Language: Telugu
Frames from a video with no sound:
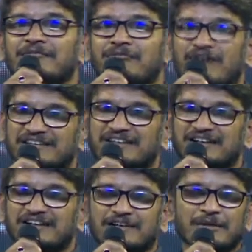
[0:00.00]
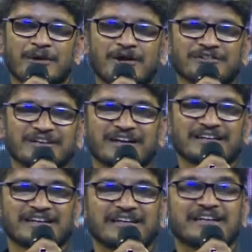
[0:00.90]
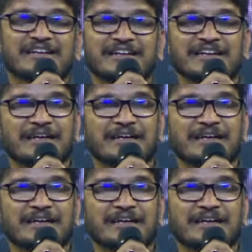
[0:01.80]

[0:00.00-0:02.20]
వంద రెట్లు బాగుంటాయని ఈ